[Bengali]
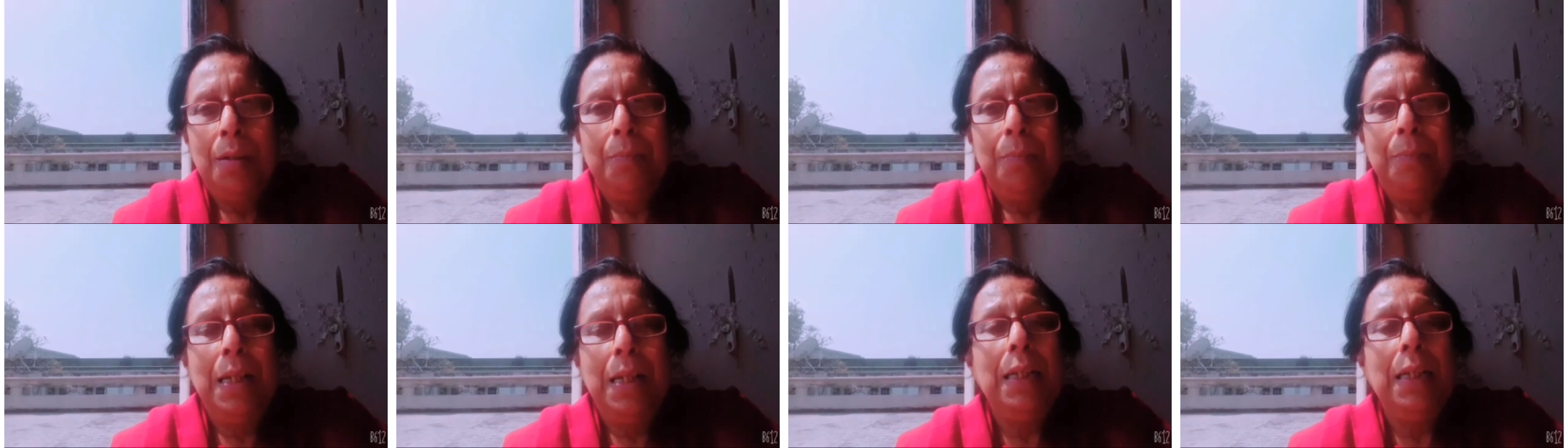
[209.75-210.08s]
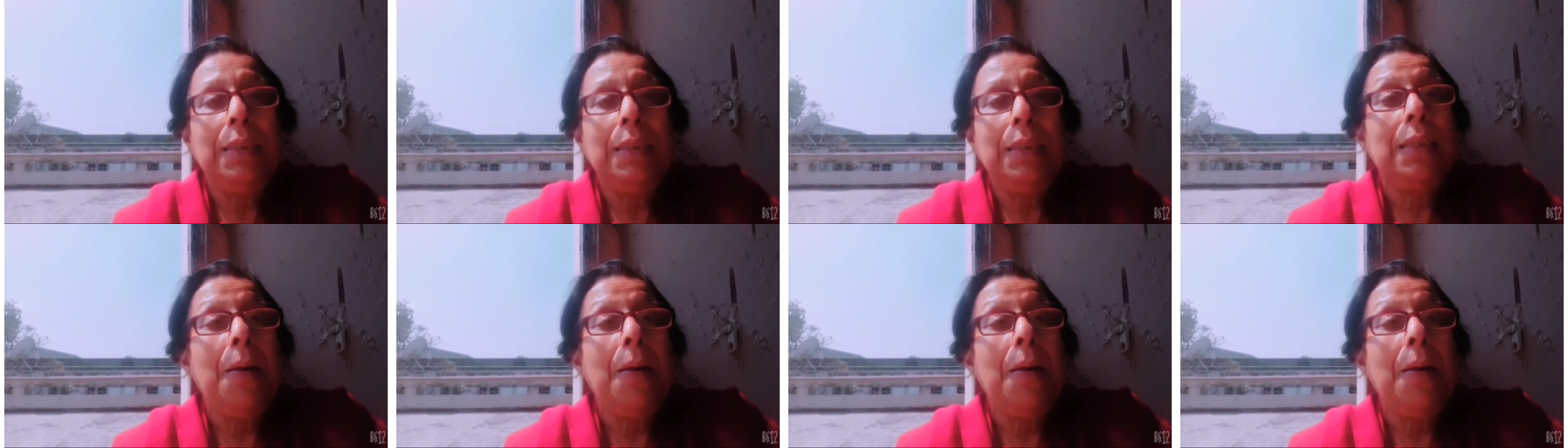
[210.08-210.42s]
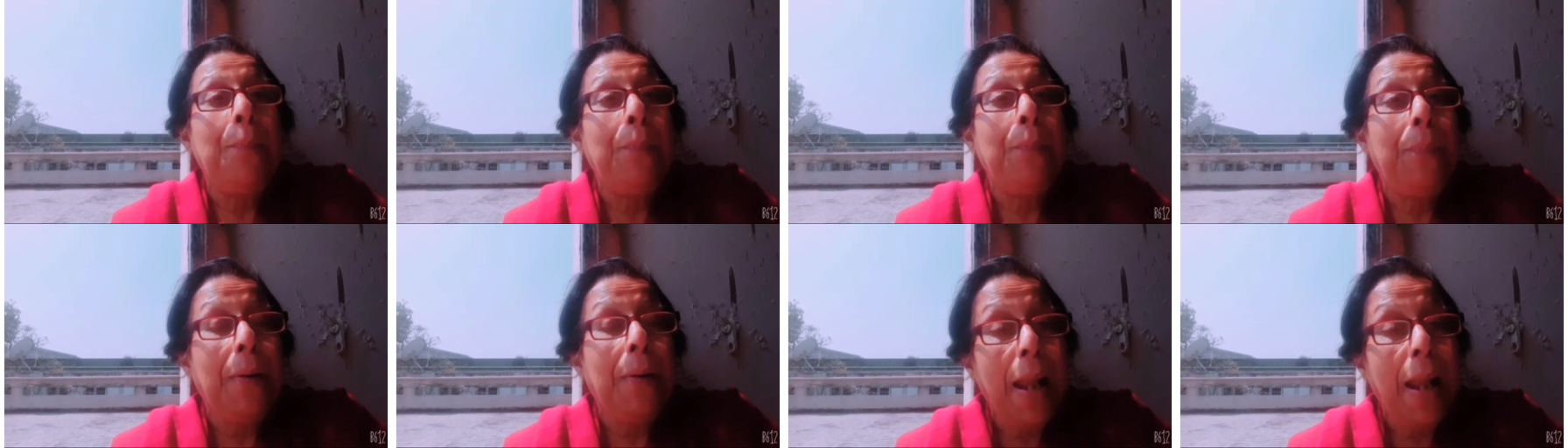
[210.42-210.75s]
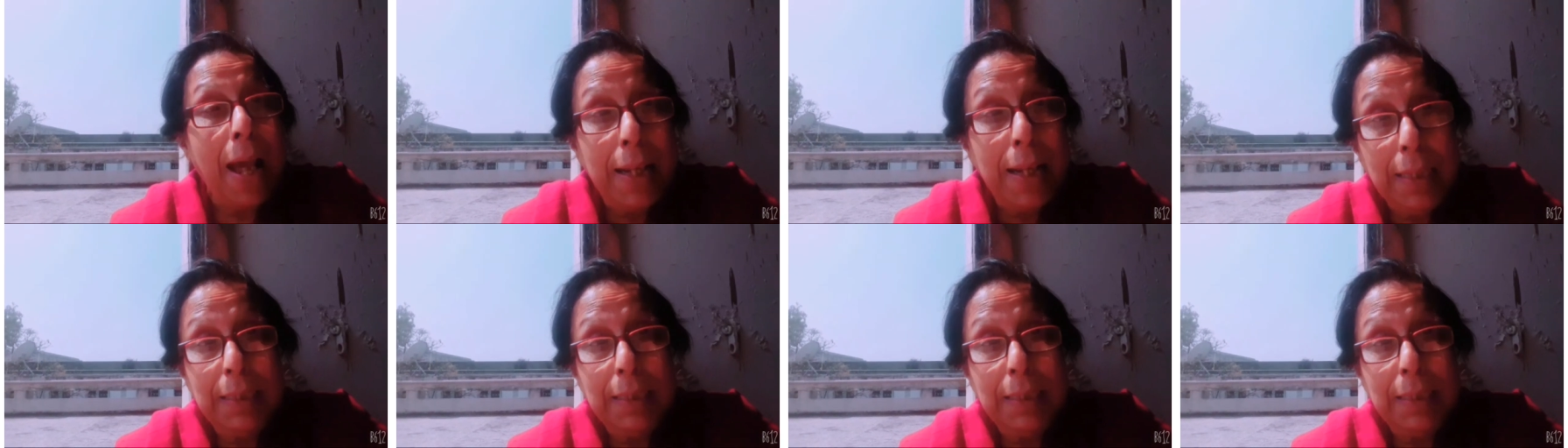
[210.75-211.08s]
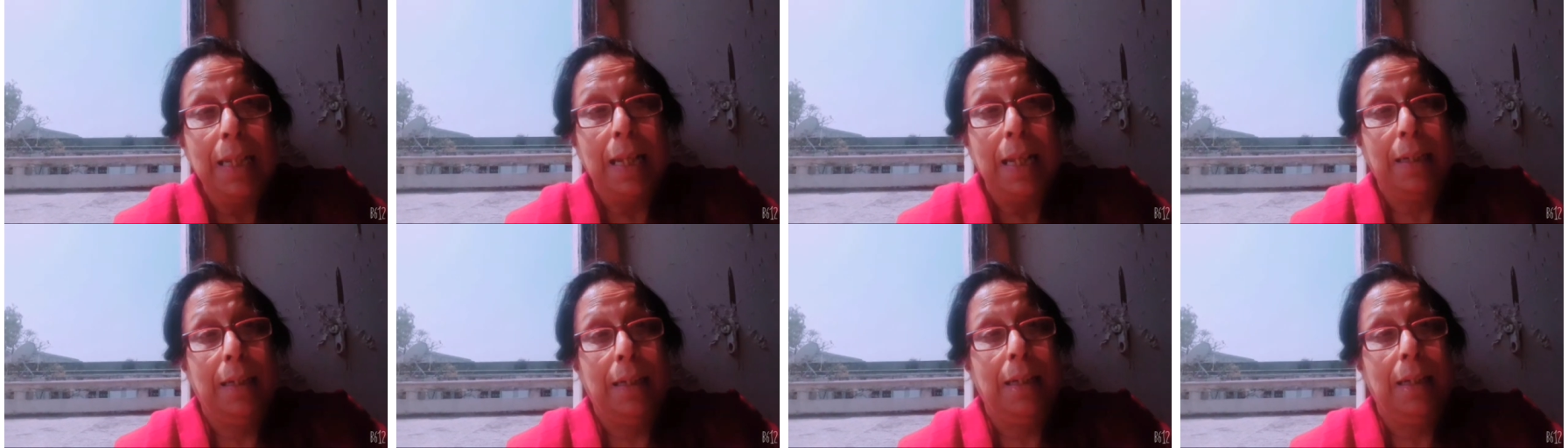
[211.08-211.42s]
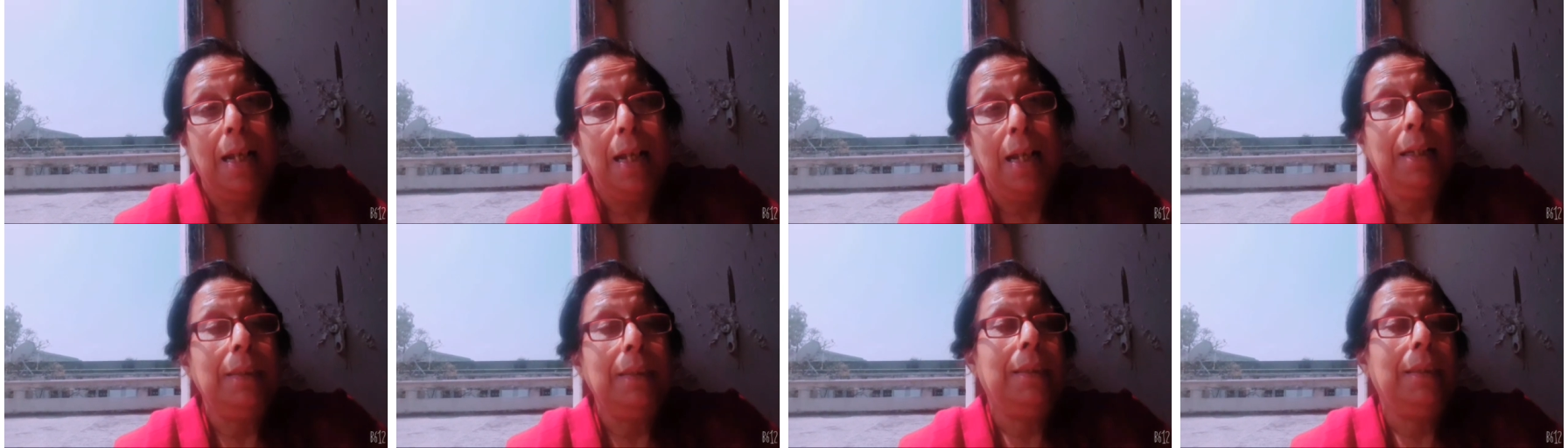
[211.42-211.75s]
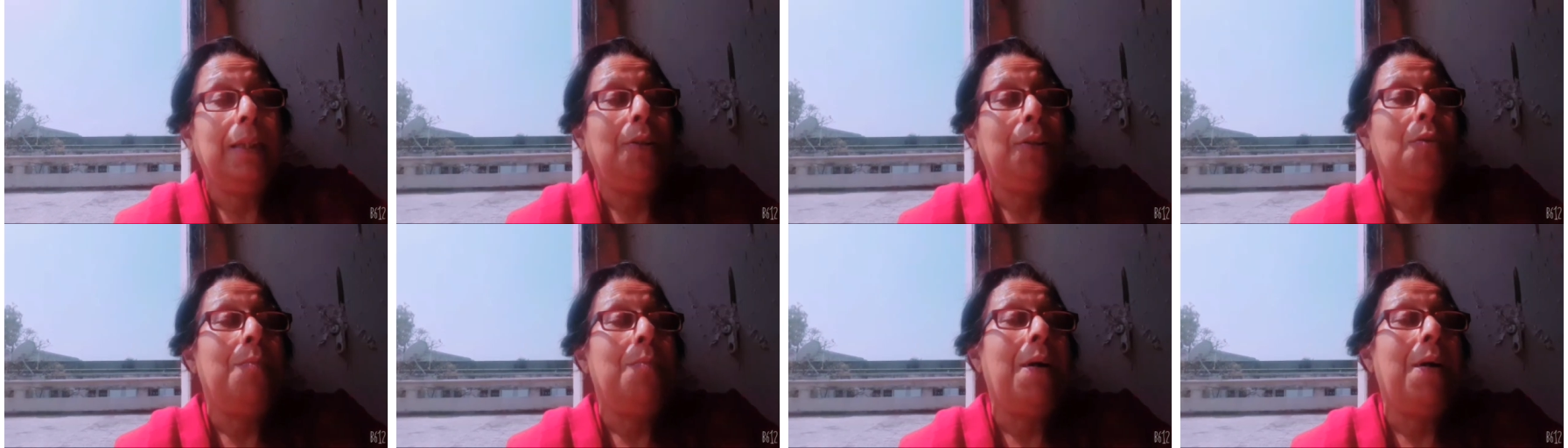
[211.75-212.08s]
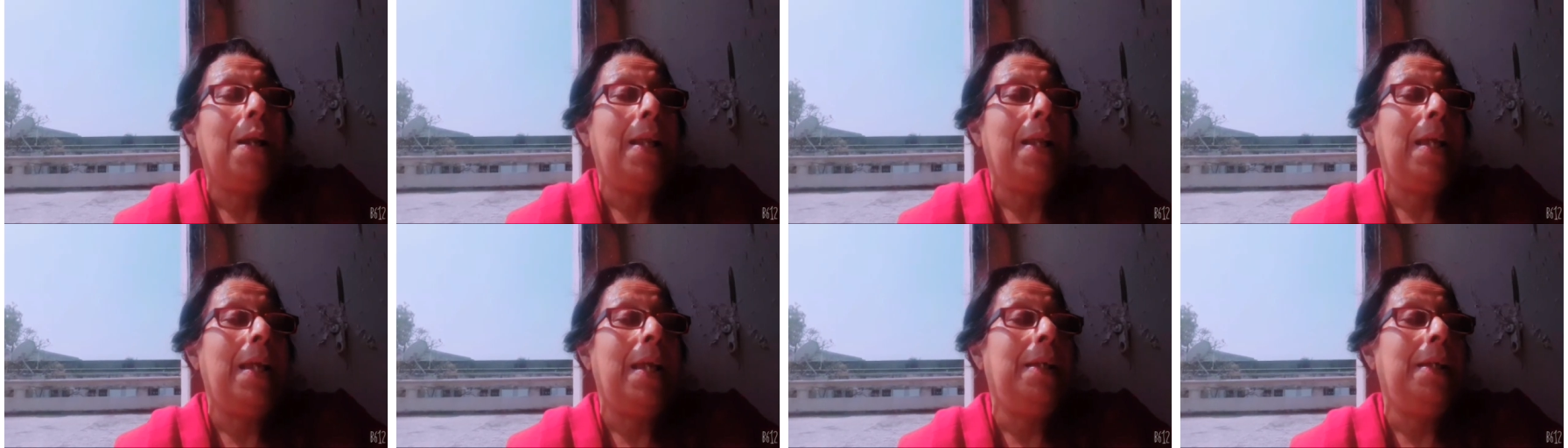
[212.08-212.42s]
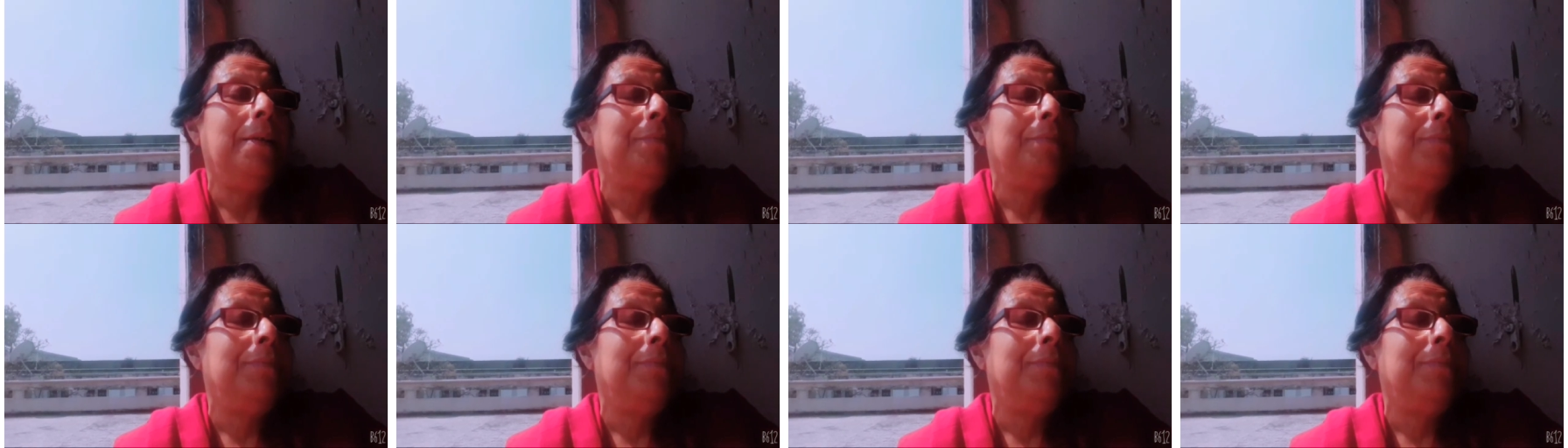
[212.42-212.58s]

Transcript: মানে সারপ্রাইজ একটা যে তোমার এই